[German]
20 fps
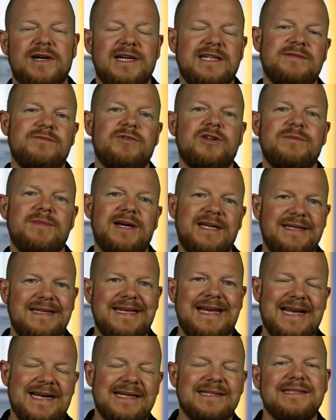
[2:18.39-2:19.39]
als würde man
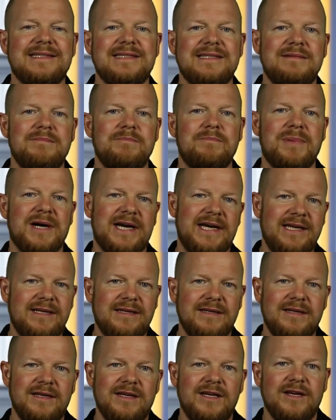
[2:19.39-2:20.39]
die ersten
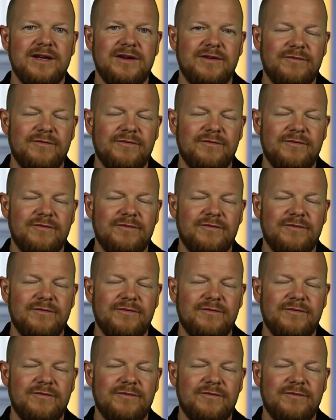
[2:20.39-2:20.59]
beiden